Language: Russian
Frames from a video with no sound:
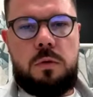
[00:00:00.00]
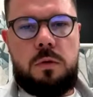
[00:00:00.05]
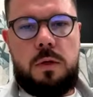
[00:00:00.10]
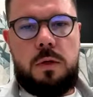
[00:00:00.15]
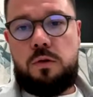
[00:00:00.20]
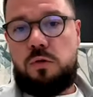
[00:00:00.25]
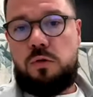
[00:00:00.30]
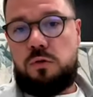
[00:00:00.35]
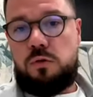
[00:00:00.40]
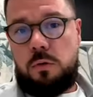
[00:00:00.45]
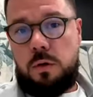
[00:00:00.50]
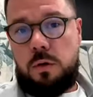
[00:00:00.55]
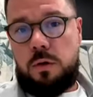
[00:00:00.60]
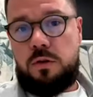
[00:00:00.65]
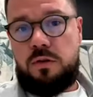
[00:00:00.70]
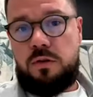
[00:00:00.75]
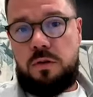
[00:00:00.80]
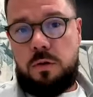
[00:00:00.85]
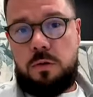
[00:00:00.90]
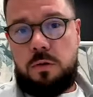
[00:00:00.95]
Надеюсь, что,
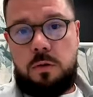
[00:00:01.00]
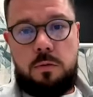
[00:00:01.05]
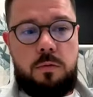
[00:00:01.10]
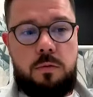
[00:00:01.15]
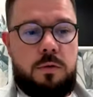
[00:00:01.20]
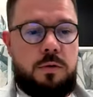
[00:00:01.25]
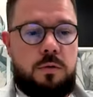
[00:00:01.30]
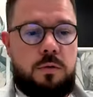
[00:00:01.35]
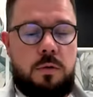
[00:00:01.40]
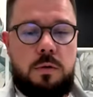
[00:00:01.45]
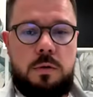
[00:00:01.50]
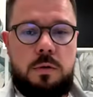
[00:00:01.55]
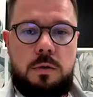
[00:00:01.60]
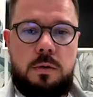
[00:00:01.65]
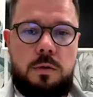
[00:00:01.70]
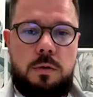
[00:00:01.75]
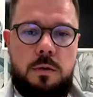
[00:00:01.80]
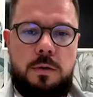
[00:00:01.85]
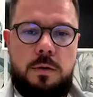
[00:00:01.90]
конечно, нет такой ситуации.